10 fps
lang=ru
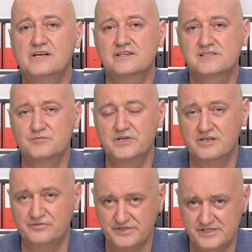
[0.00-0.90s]

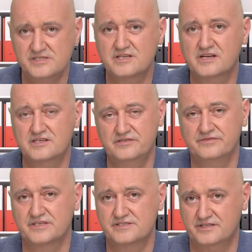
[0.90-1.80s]
ослабление физической
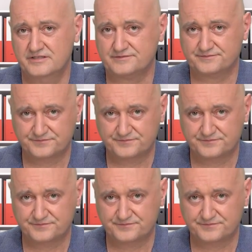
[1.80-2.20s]
активности,